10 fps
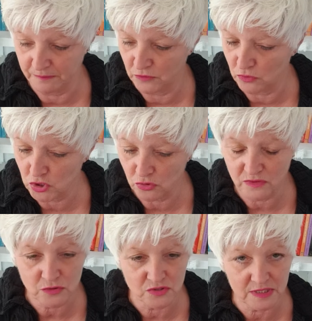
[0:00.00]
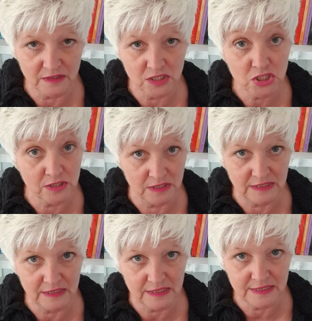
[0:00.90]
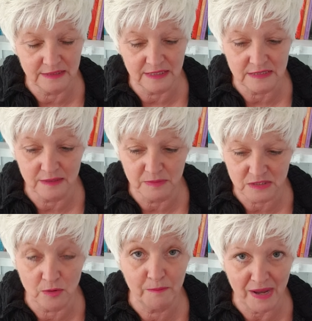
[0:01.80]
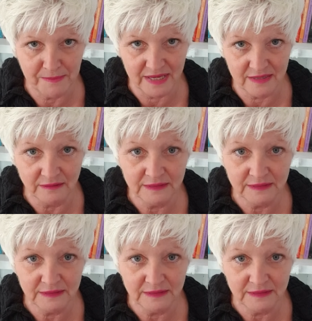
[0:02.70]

Donc, j'ai trouvé que ce stratège était très, très intéressant parce que par mail,